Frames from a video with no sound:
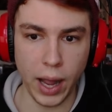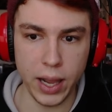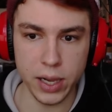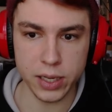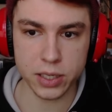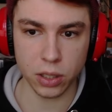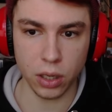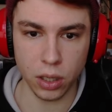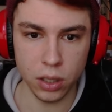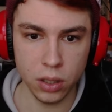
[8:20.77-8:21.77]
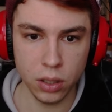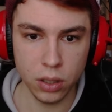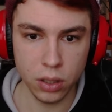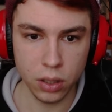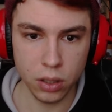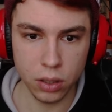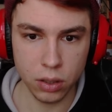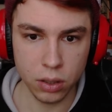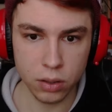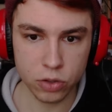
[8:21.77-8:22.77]
Alter
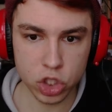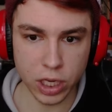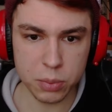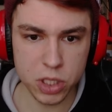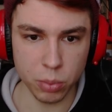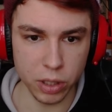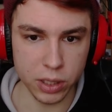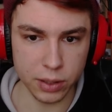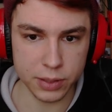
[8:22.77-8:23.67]
schreck mich immer hier